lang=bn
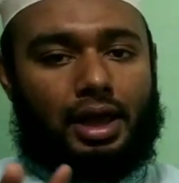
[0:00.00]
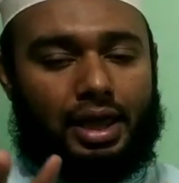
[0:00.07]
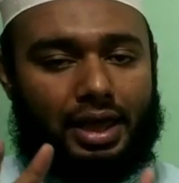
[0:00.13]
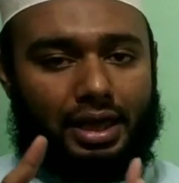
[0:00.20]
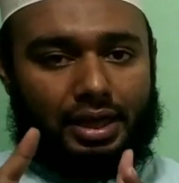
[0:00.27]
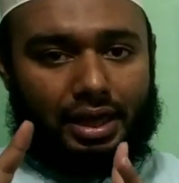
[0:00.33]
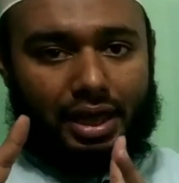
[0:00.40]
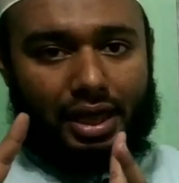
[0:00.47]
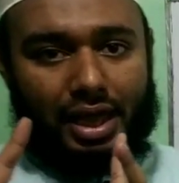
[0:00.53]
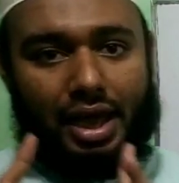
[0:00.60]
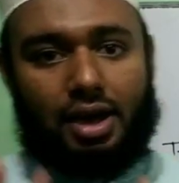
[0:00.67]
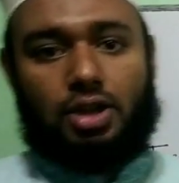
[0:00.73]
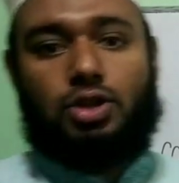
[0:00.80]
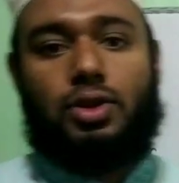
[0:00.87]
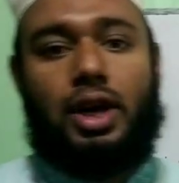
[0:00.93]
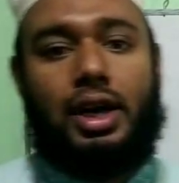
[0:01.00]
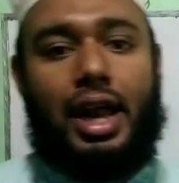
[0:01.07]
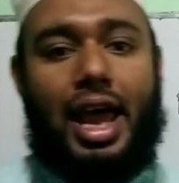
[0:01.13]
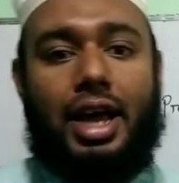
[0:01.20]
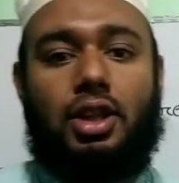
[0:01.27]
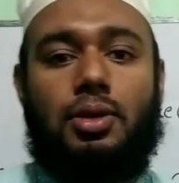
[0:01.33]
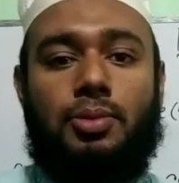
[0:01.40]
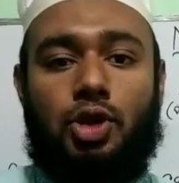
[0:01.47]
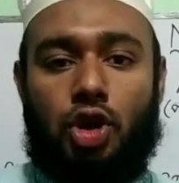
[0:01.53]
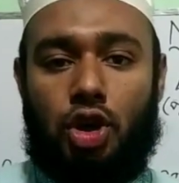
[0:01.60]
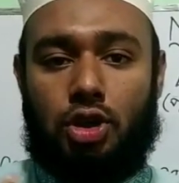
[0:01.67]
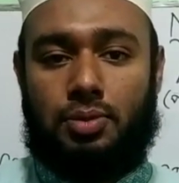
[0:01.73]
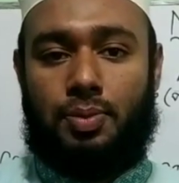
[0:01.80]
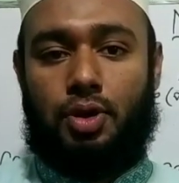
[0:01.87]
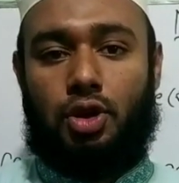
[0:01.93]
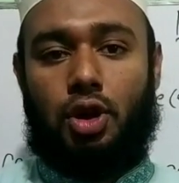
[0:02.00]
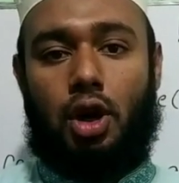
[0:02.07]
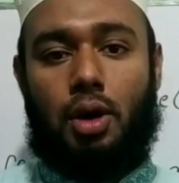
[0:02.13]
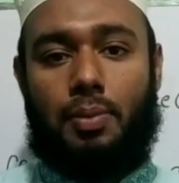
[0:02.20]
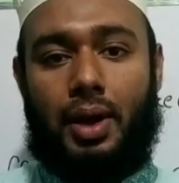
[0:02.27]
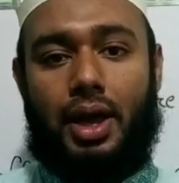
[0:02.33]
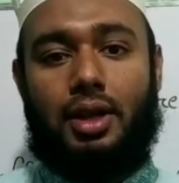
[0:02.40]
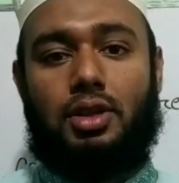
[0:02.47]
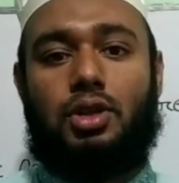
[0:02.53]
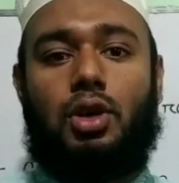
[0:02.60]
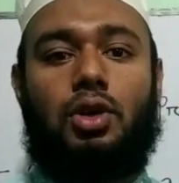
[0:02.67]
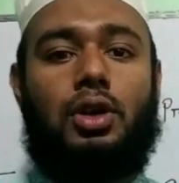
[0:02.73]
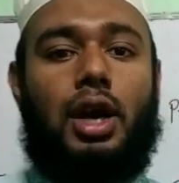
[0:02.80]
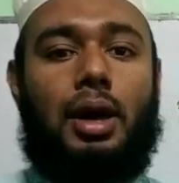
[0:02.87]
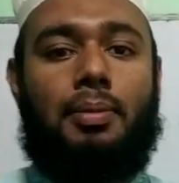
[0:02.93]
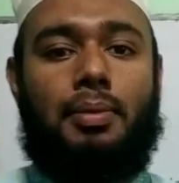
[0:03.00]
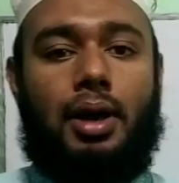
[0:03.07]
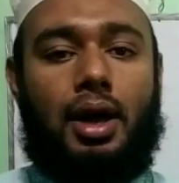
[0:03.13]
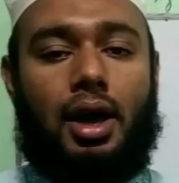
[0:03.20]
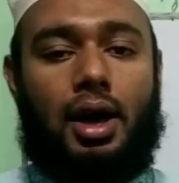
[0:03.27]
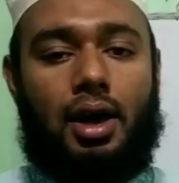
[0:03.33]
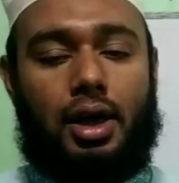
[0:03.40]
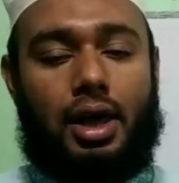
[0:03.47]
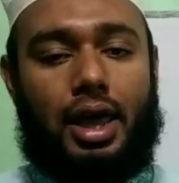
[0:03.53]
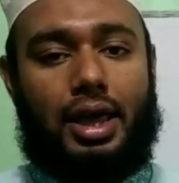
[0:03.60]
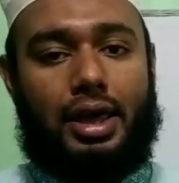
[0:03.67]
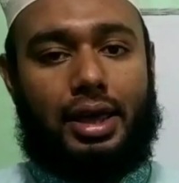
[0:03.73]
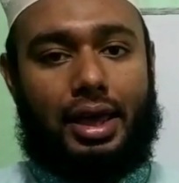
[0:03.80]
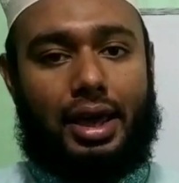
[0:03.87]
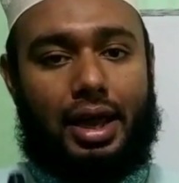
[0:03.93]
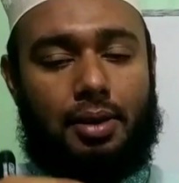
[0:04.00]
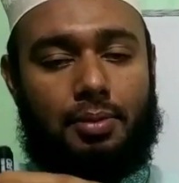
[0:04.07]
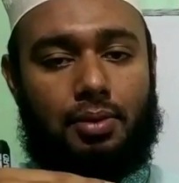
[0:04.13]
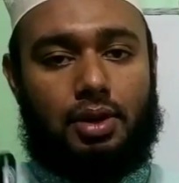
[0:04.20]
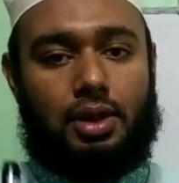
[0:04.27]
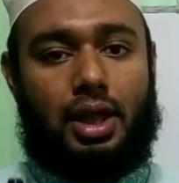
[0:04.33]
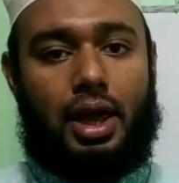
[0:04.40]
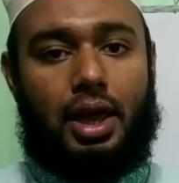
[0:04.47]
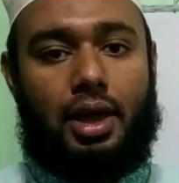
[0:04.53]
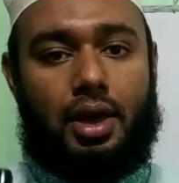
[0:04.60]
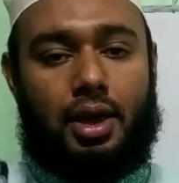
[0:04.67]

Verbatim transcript: এই এই আলোচনাটা একদম সহজবুদ্ধ হবে যখন আমরা এই এখানের মধ্যে